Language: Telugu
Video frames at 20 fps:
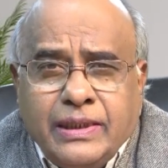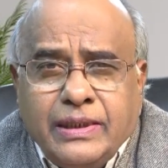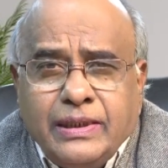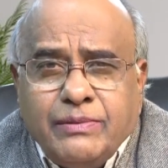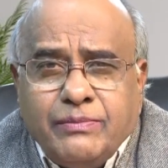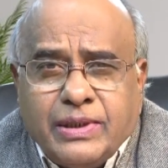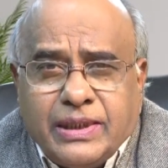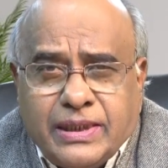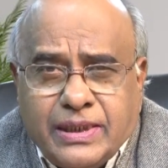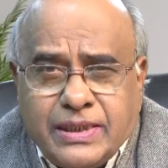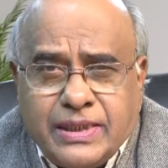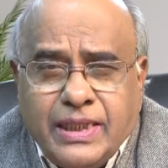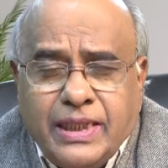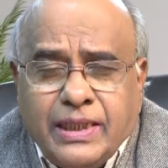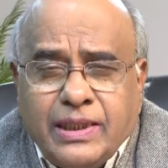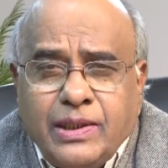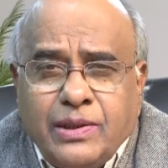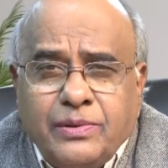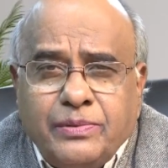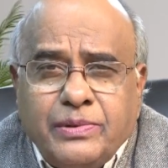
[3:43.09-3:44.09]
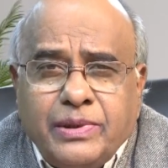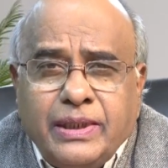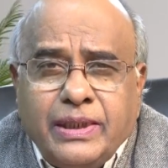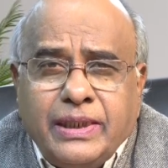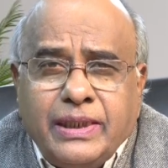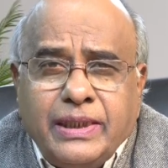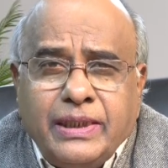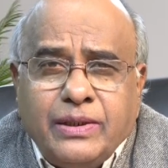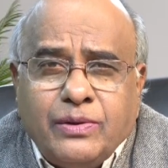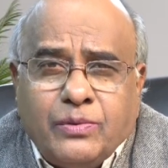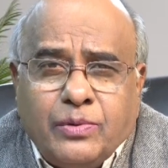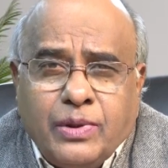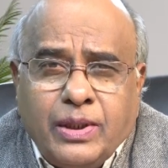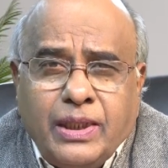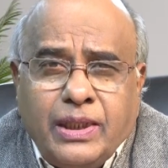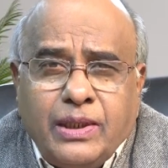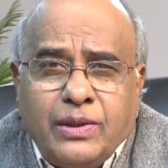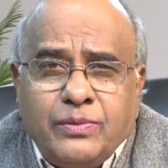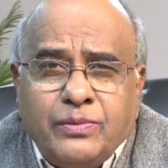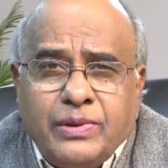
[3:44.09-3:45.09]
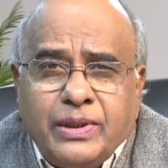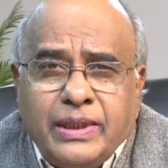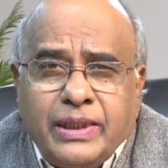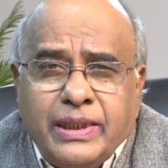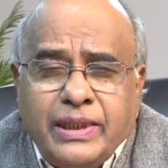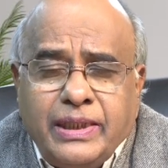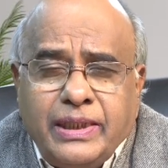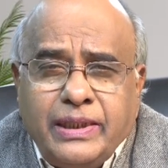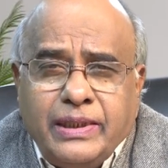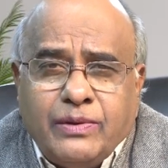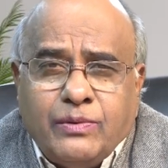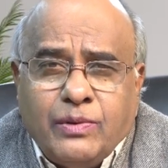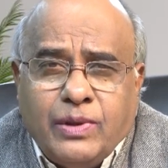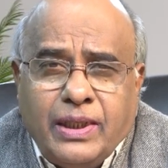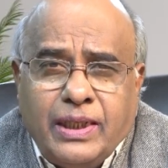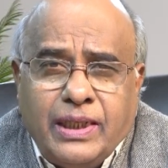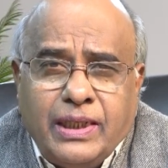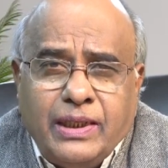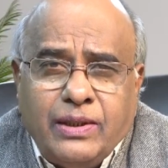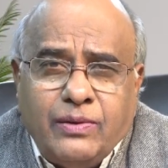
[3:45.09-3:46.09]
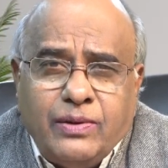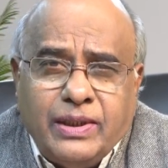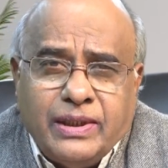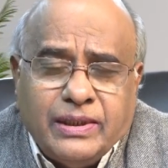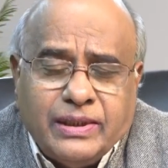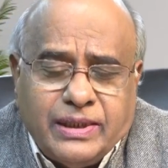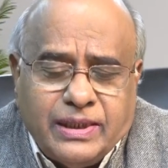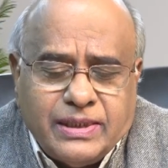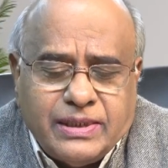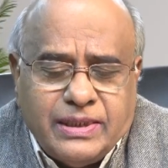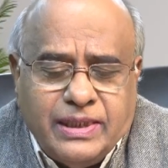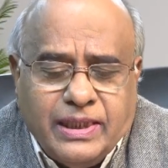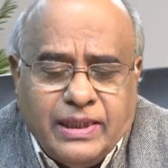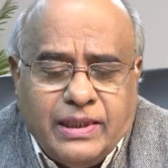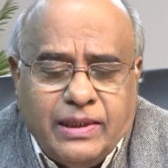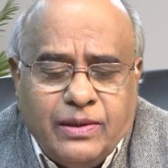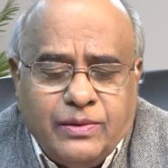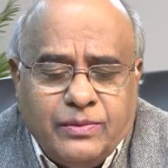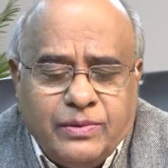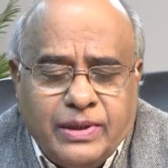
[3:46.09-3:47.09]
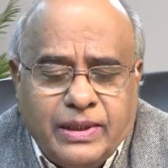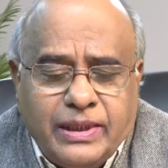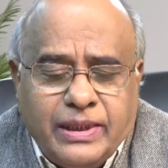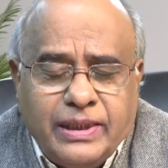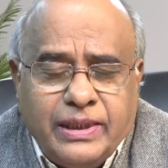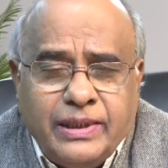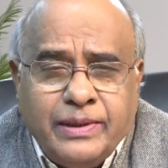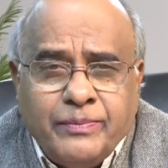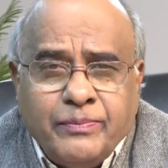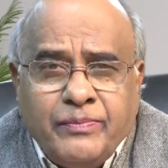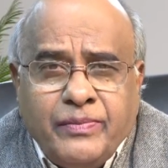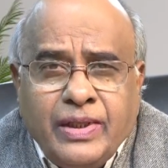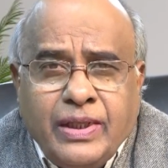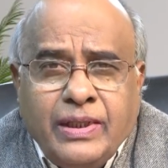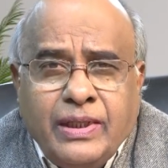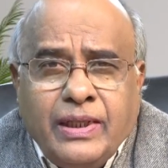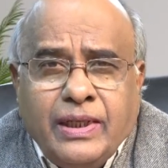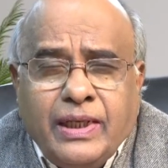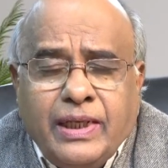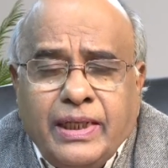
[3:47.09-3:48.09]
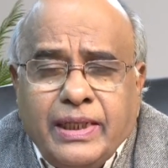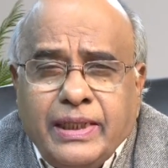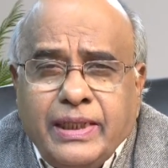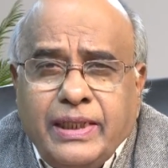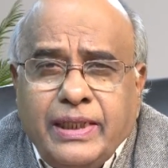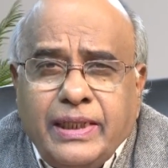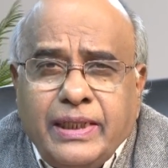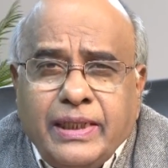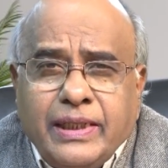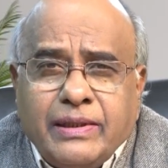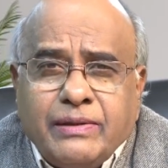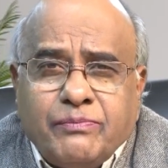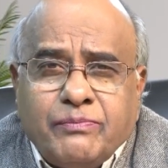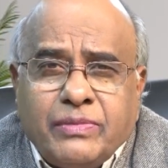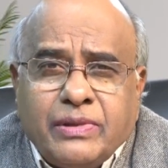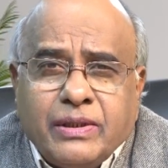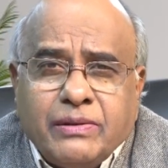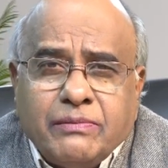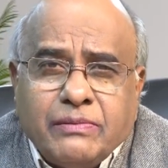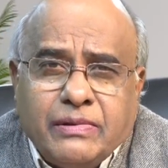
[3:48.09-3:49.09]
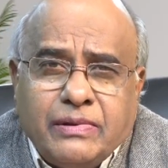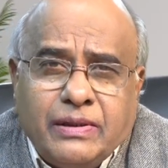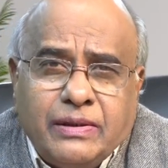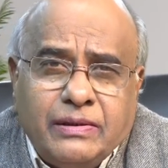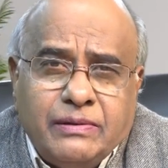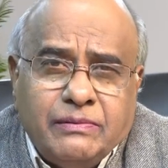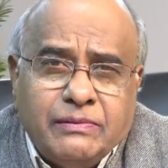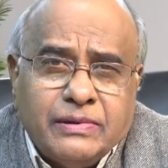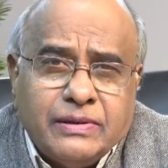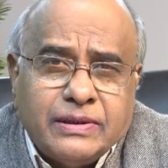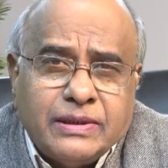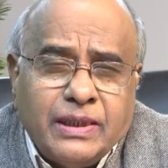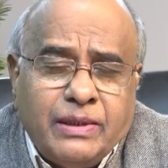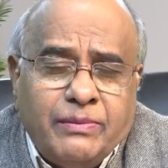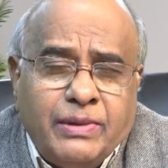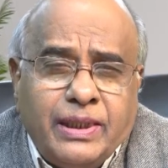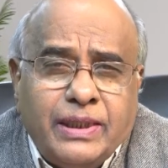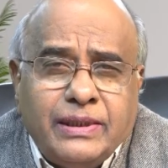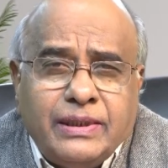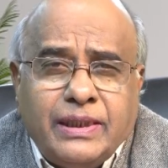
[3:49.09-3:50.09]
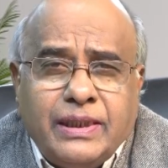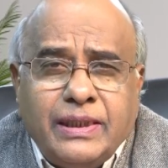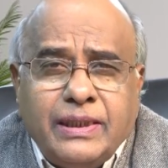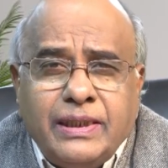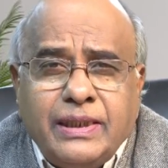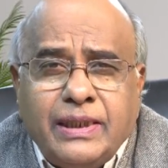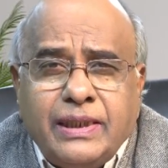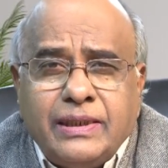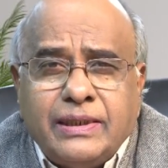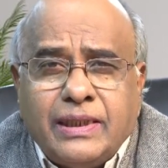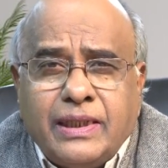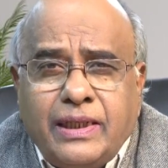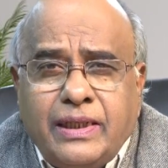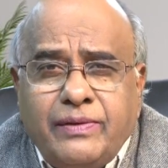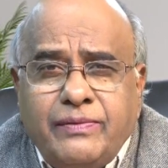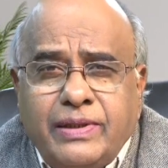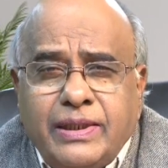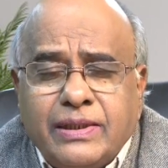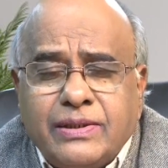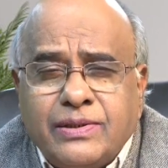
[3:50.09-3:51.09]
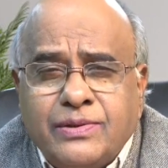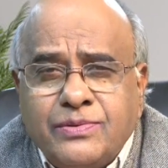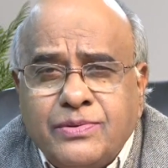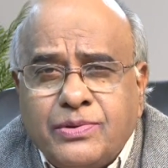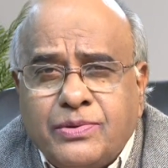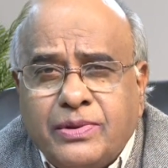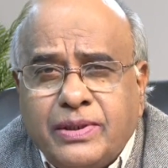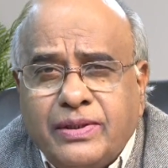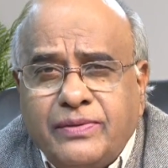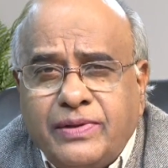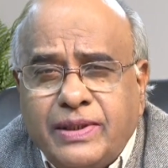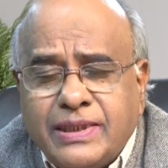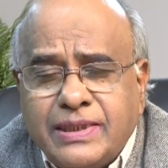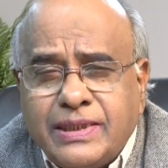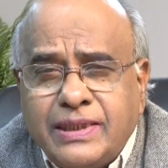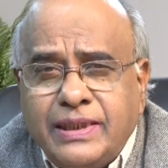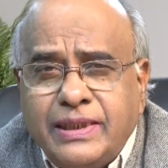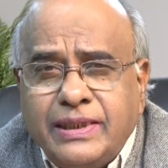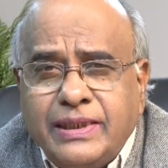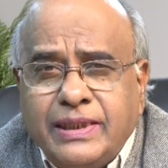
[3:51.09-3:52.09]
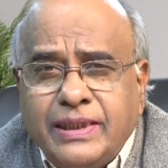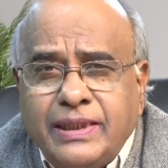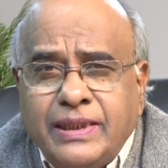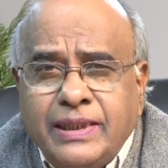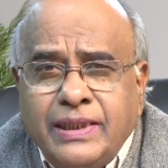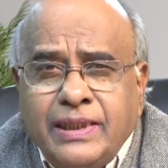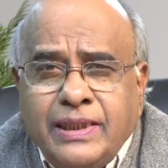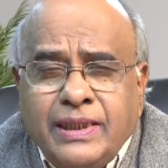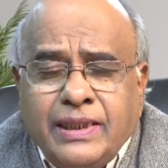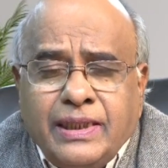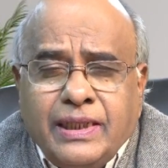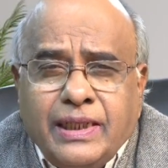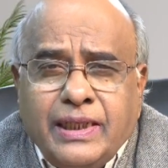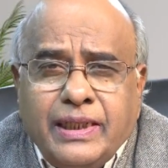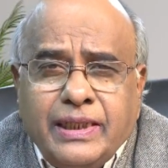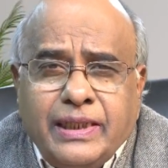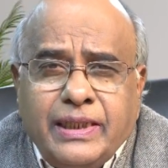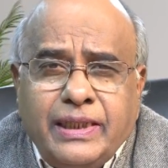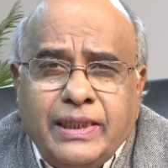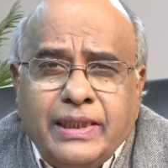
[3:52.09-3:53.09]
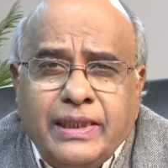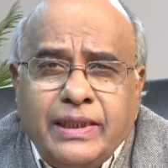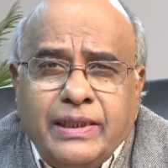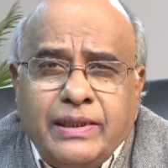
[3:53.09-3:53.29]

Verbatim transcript: ఈ మత శాఖలు ఉన్నాయి కులాలు ఉన్నాయి కులాలలో అంతర్శాఖలు ఉన్నాయి అలాగే సమాంతరంగా ద్రావిడ సంస్కృతి విలసిల్లింది అలాగే